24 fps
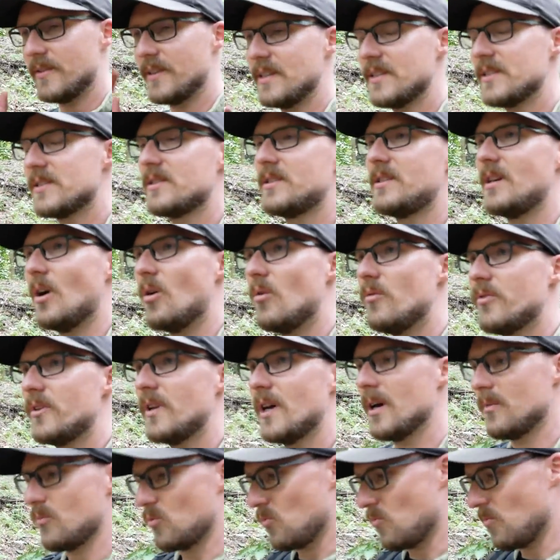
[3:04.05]
wenn jetzt die
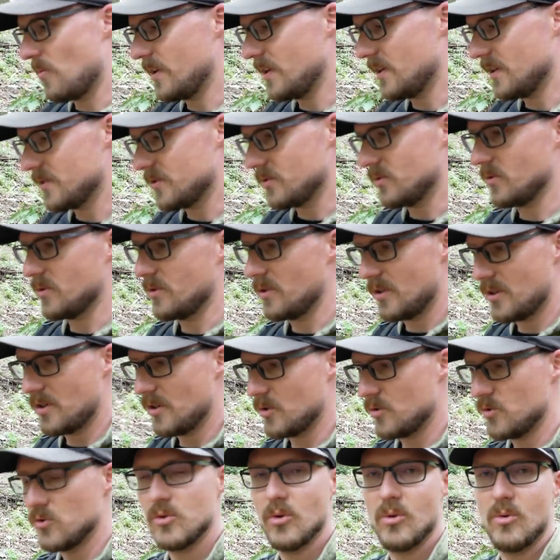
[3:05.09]
Aufnahmen im Moment jetzt noch nicht
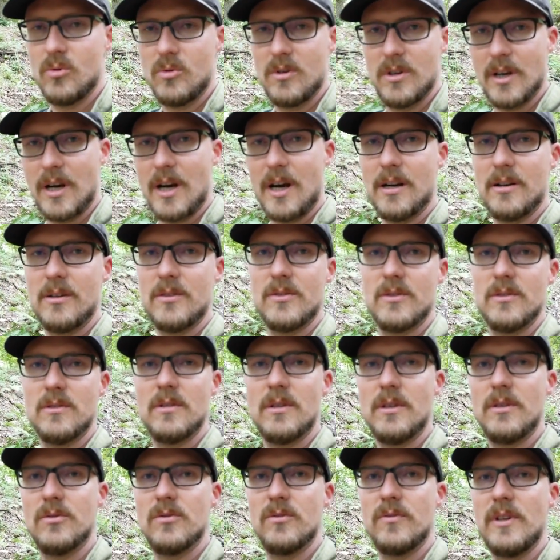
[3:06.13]
so gerade
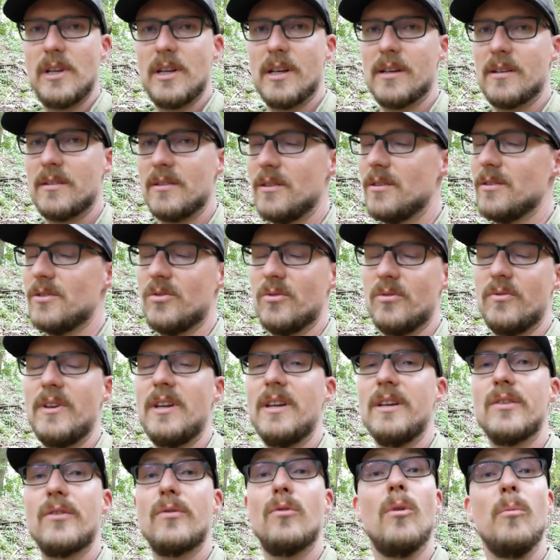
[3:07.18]
sind, also wieder ne, so
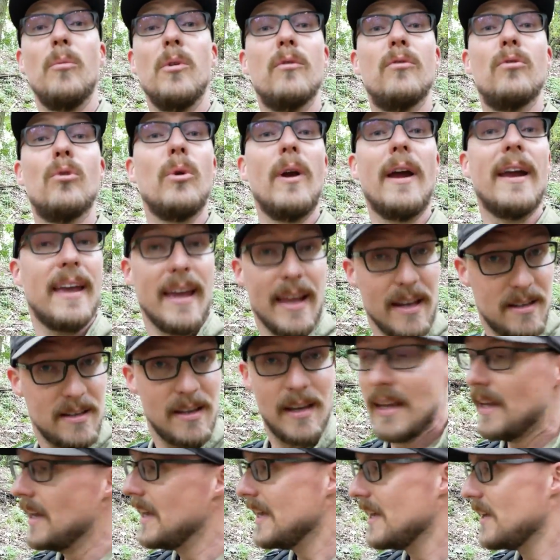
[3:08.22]
wie ihr es von mir früher kennt,
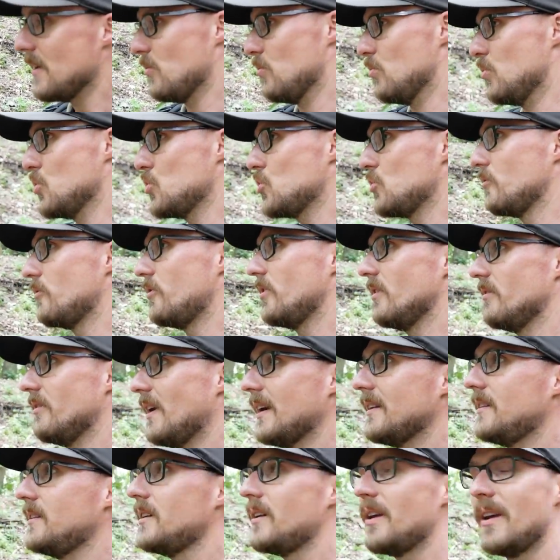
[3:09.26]
ein bisschen
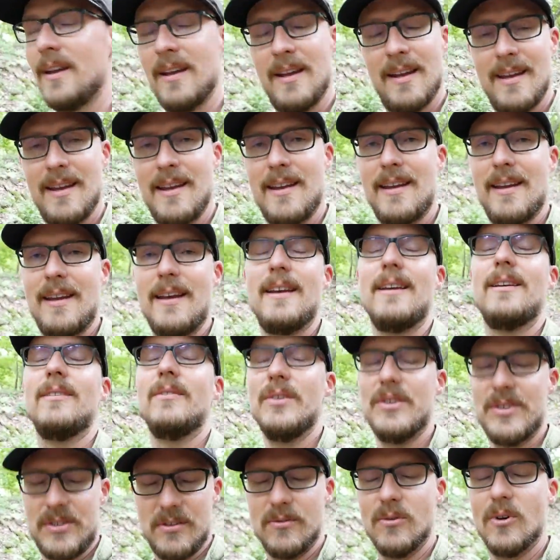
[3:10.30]
verwackelt,
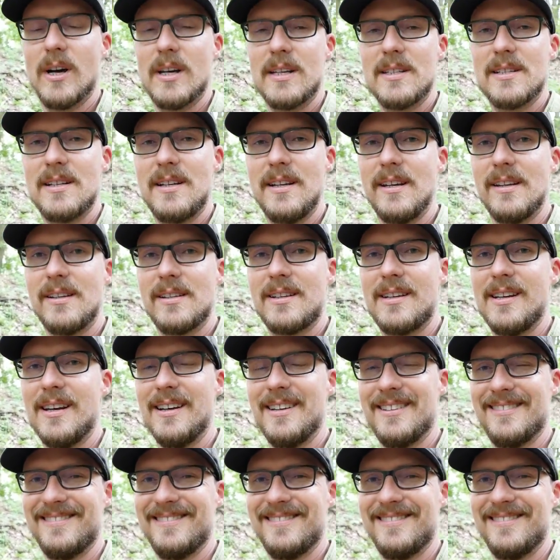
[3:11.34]
wisst ihr, woran es liegt.